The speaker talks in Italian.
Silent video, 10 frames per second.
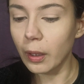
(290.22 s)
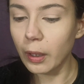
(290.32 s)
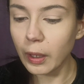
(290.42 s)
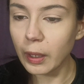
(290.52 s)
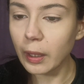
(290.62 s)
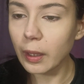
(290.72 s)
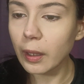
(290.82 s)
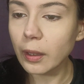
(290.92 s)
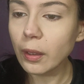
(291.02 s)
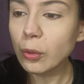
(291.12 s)
e
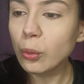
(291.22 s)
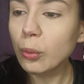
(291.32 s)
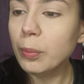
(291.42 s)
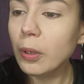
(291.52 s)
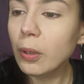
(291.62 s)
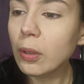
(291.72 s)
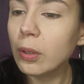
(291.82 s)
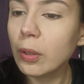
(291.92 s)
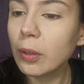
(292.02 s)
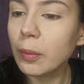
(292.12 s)
nel dubbio
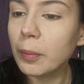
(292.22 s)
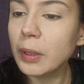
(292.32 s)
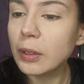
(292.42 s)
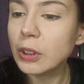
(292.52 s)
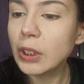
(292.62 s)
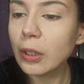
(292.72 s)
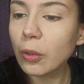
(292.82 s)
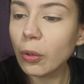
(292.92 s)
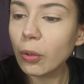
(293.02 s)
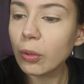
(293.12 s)
mentre cerco
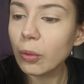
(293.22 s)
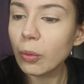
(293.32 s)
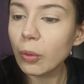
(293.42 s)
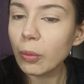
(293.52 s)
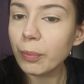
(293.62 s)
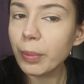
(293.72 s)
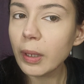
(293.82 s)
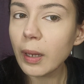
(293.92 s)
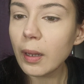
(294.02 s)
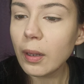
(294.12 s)
un
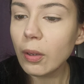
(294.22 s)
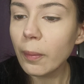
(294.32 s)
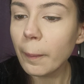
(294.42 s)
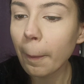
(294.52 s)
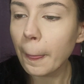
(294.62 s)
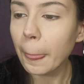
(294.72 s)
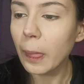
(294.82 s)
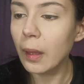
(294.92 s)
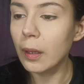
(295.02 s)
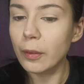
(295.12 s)
pennello
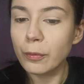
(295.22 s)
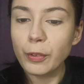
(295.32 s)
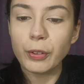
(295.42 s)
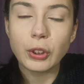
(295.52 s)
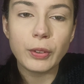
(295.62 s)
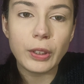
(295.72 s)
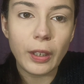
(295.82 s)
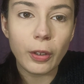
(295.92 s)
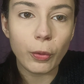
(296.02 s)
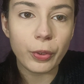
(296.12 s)
vi faccio
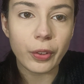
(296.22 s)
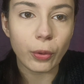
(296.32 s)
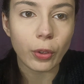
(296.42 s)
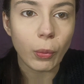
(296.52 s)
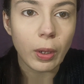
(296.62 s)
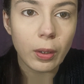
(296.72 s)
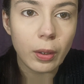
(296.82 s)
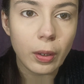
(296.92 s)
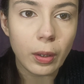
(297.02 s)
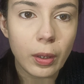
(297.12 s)
vedere questa cosa qua
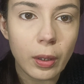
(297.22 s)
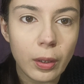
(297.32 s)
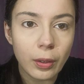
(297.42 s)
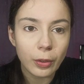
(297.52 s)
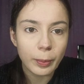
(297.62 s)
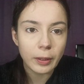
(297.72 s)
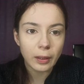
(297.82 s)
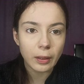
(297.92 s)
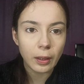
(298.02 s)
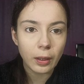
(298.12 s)

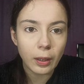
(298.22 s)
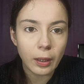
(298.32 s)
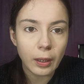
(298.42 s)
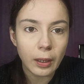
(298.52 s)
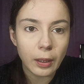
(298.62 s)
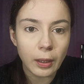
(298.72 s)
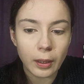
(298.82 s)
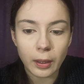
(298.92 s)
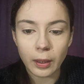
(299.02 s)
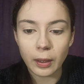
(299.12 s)
aspettate ah,
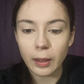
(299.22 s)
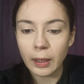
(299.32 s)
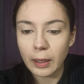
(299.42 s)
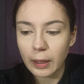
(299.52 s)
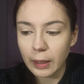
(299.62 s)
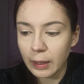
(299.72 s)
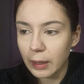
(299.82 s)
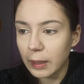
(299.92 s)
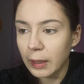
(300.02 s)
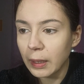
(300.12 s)
ah, ah,
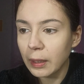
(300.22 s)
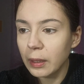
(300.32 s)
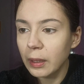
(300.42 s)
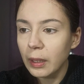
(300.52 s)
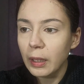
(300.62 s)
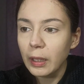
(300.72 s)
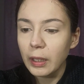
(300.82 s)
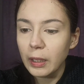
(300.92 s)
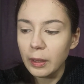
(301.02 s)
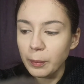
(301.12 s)
ah,
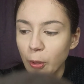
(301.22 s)
il mio